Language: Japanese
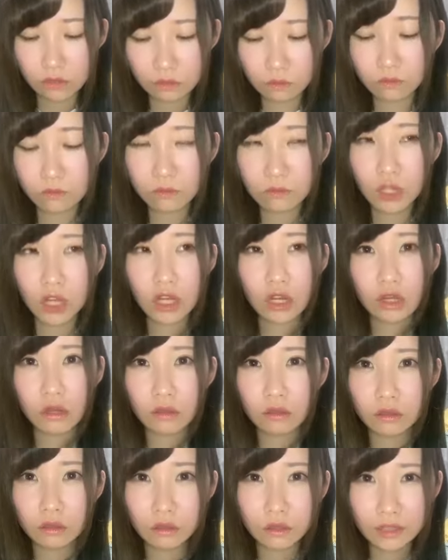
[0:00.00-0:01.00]
うんなんか
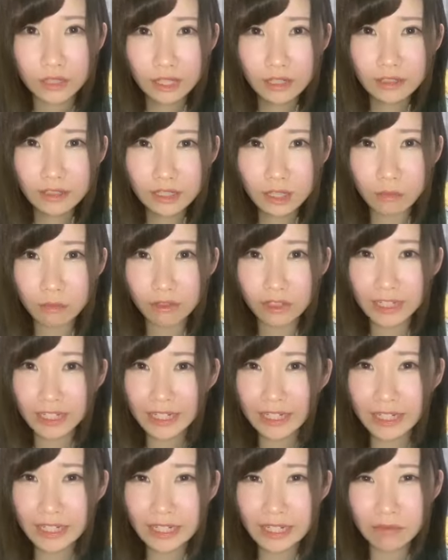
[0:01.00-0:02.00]
なくても
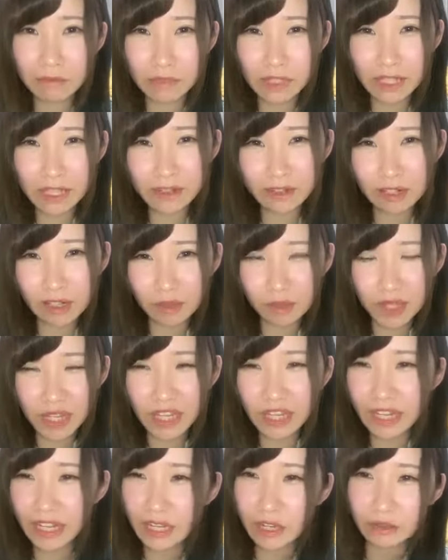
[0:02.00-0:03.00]
ギリギリ見えるか見
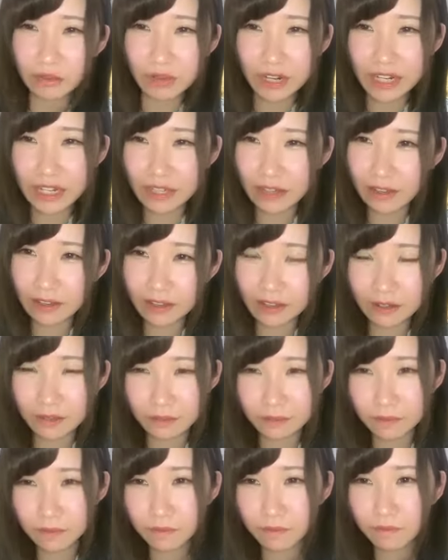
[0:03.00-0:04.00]
えないかのラインだから
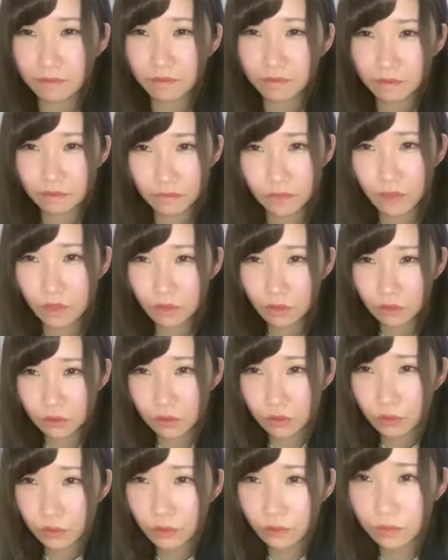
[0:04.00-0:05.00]

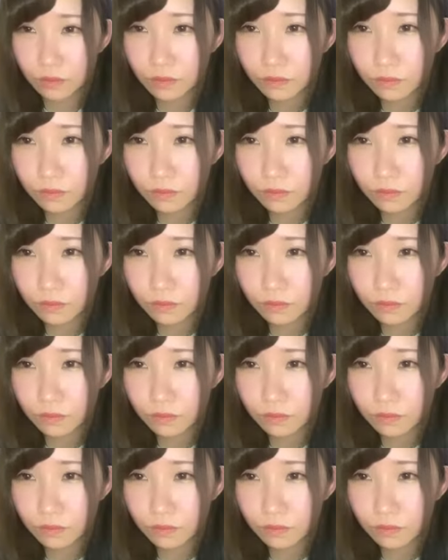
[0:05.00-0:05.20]
そうっ